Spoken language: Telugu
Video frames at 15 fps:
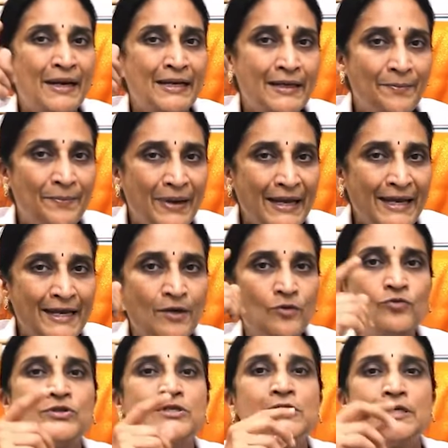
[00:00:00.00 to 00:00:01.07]
మనకి బ్రెయిన్
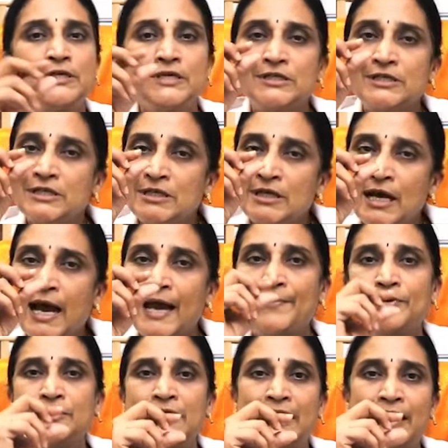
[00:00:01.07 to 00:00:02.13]
నుంచి చిన్న
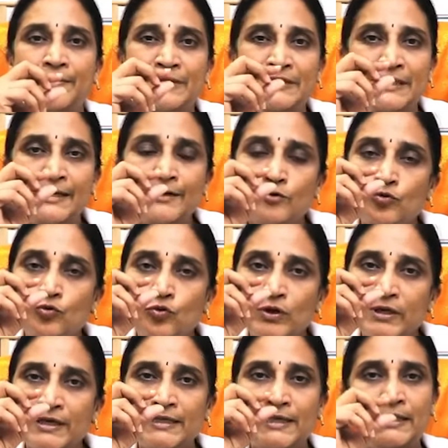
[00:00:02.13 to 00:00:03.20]
హైపోతెలామస్ అని
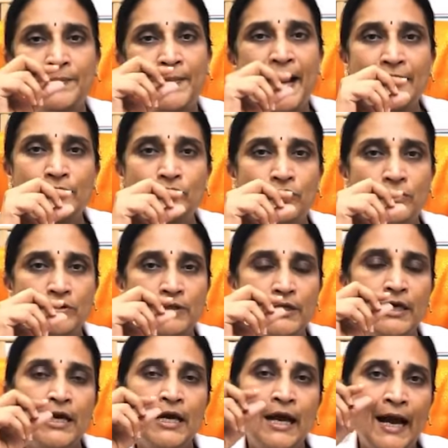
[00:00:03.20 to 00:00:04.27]
కుంకుడు గింజంత పార్ట్
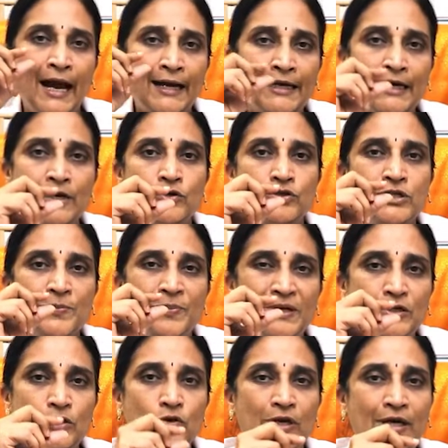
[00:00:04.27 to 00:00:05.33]
ఉంటుంది అక్కడ నుంచి
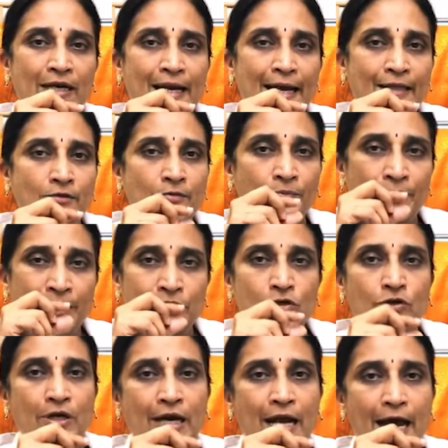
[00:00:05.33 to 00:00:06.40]
పిట్యూటరీ గ్లాండ్
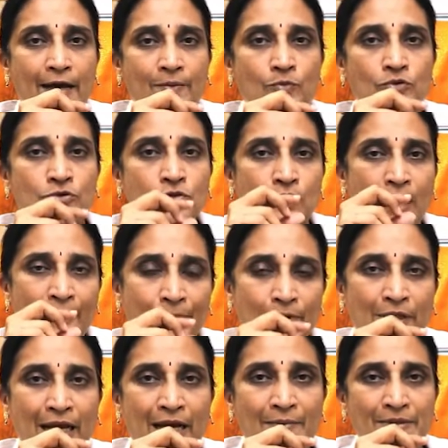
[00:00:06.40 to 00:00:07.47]
పిట్యూటరీ హార్మోన్స్
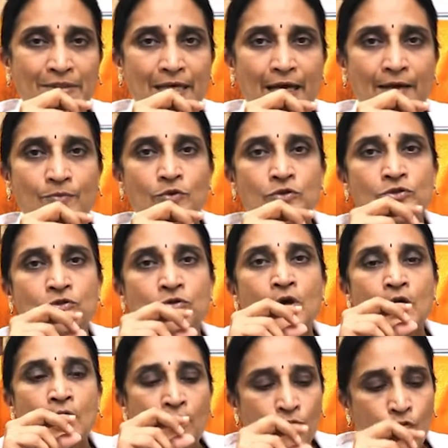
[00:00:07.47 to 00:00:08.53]
హైపోథాలమస్ హార్మోన్స్
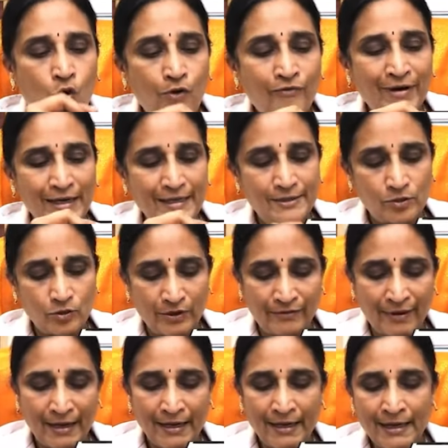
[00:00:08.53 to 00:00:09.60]
ఓవరీస్
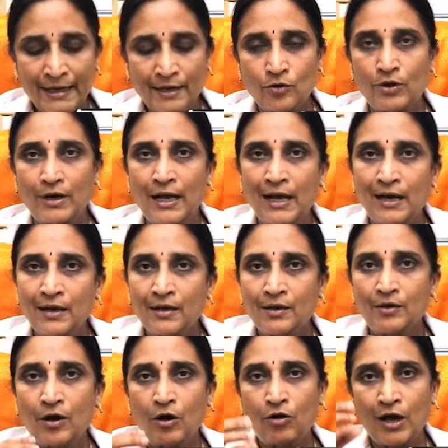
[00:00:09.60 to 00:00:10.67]
ఇవన్నీ కూడా
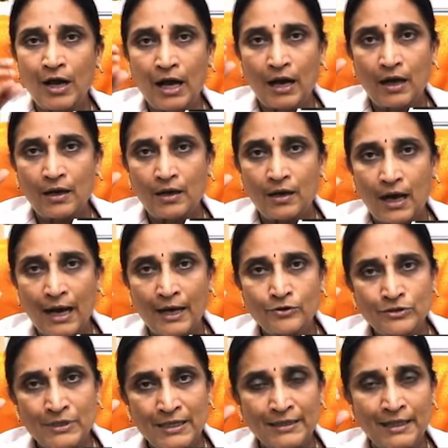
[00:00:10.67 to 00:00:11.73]
ఒక
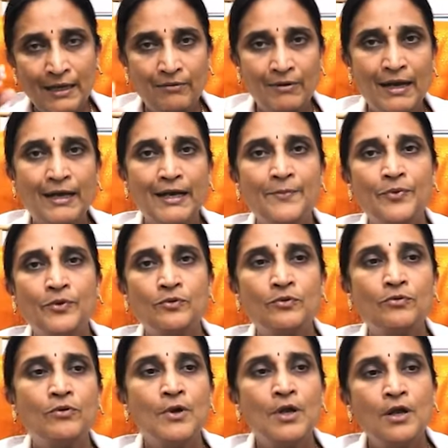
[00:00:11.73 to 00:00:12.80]
అనుసంధానం లాగా ఇప్పుడు
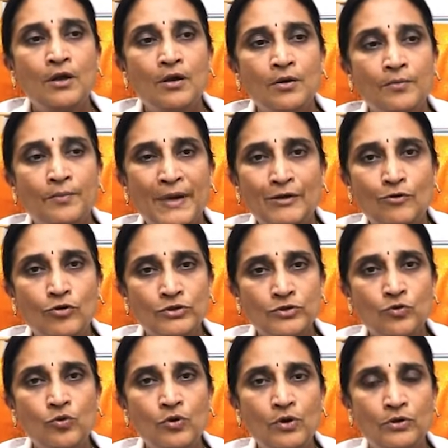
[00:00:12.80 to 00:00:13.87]
మనకు ఒక
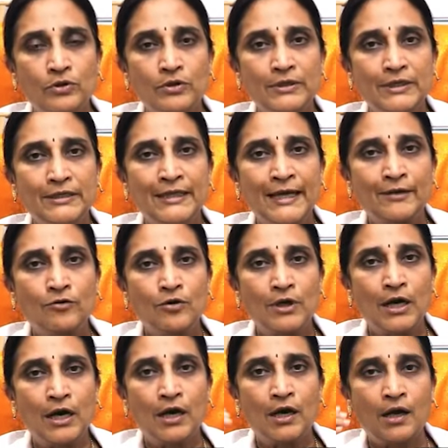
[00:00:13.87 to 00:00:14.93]
స్కూల్ ఉంటుంది దానికి
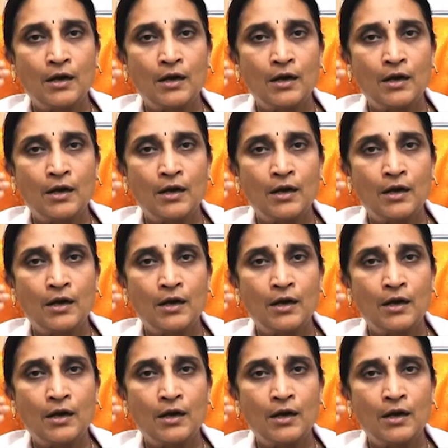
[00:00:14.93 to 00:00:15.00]
ఒక